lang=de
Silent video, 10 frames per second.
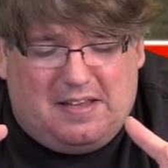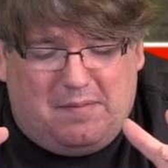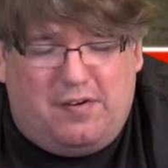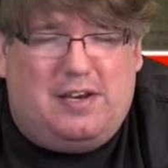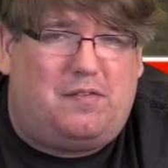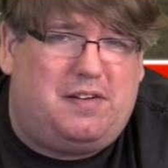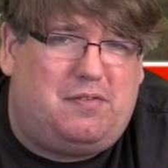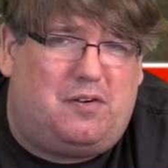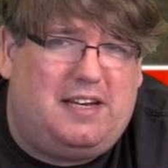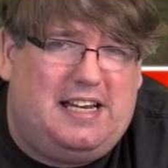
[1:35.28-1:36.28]
empfehle ich auf jeden
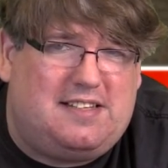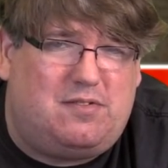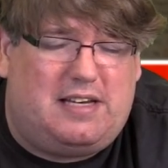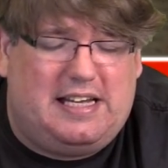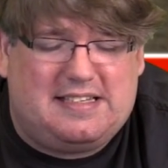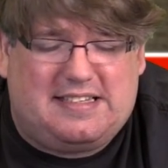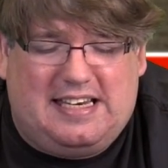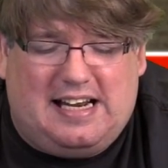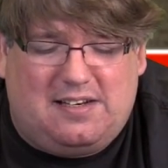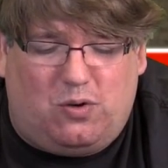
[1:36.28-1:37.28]
Fall auf den Link zu klicken. Es
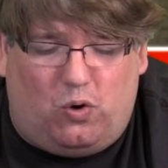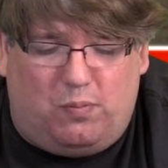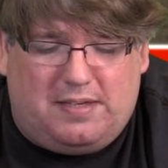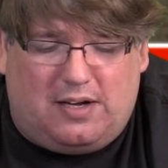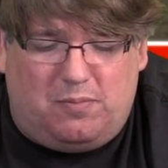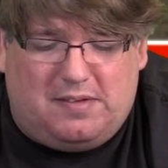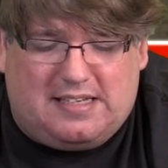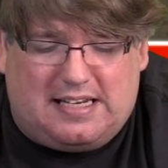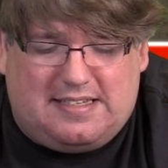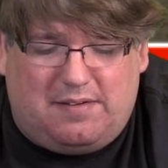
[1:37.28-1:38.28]
geht halt grob darum,
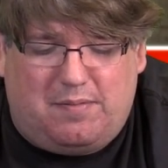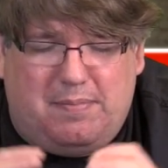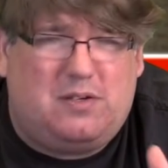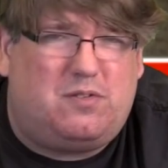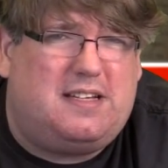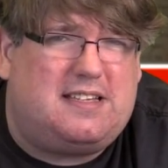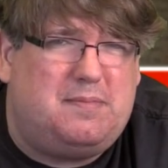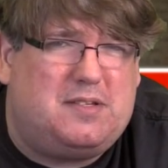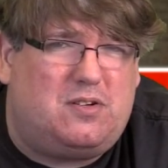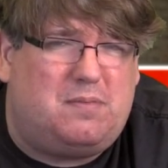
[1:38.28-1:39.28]
das Ganze in Verbindung zu
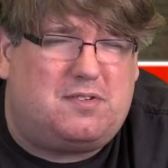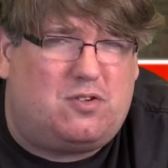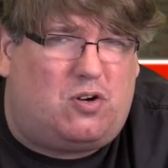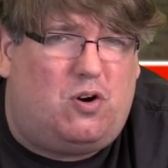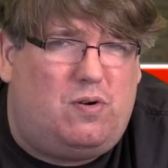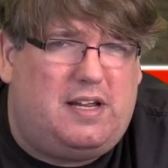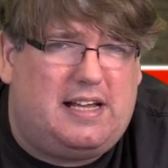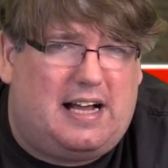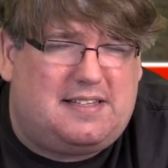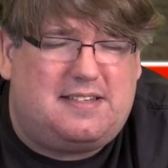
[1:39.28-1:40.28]
setzen mit so einem
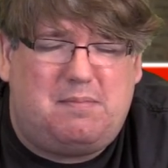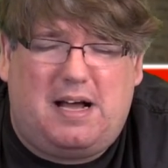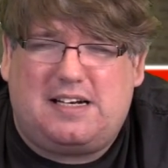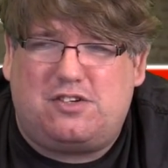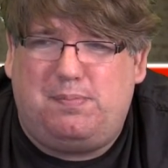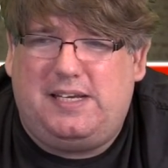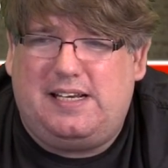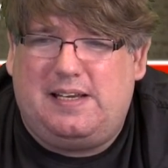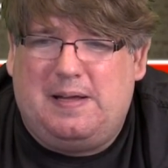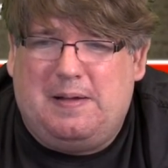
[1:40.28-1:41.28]

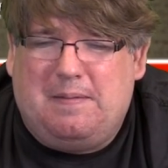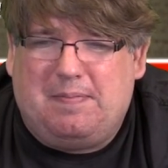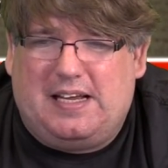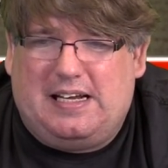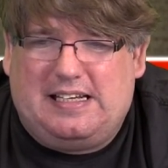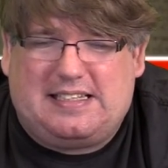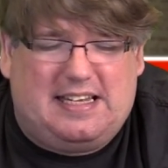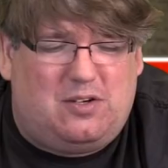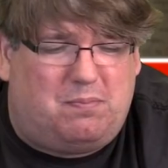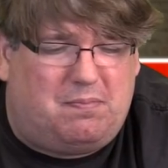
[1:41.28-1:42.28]
Stockholding-Aktienmarktspiel. Äh, es
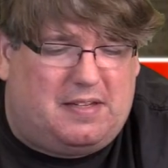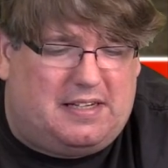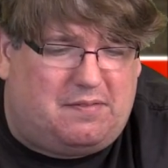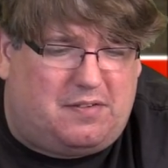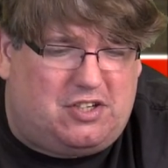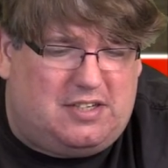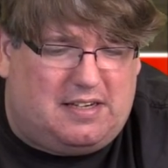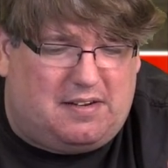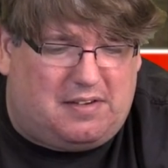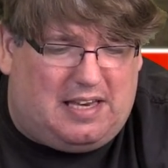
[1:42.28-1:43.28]
geht um äh,
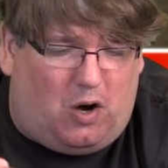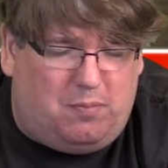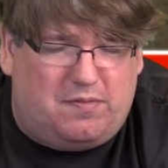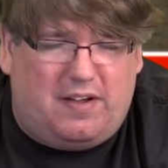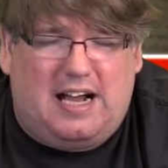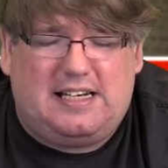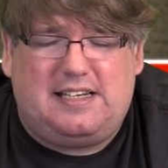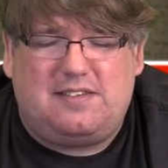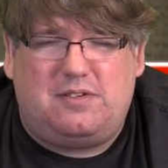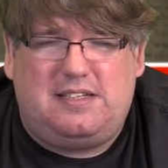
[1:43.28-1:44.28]
verschiedene Glaubensfragen,
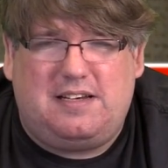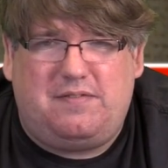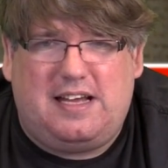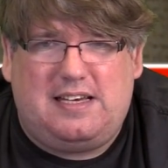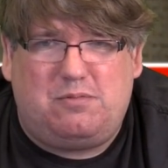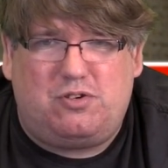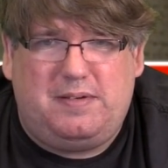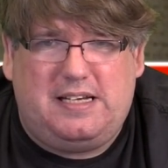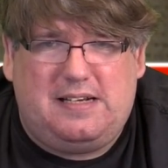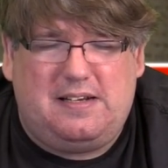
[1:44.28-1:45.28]
die diskutiert werden im
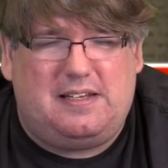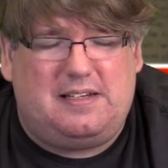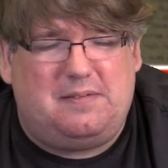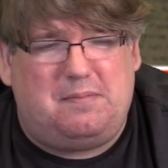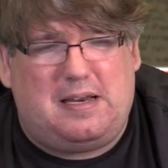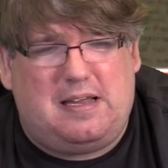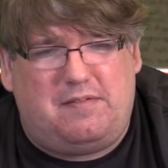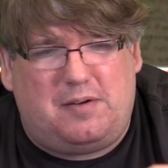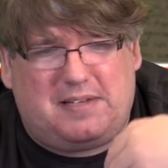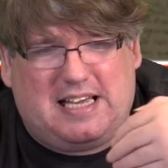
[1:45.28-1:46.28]
Spiel. Äh, man
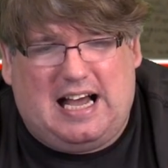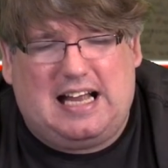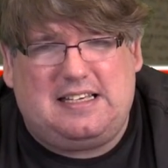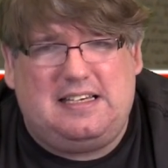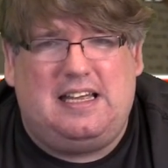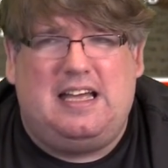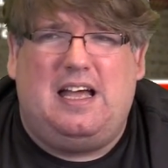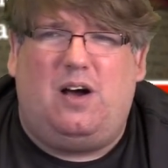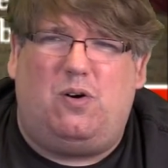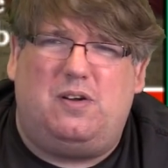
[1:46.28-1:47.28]
erwirbt Karten
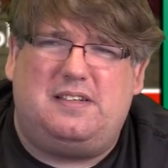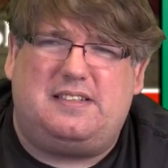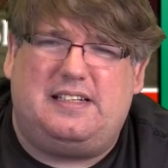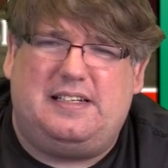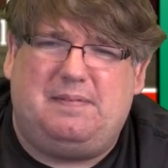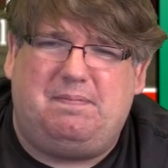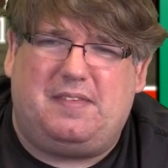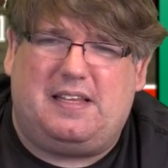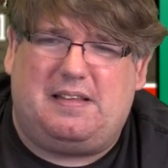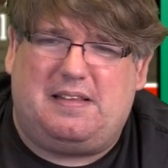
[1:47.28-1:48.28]
und
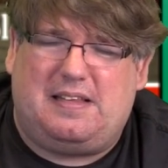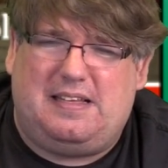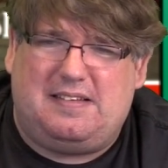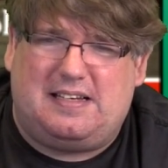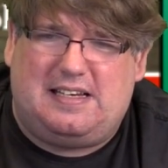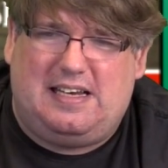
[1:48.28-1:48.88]
ähm, diese,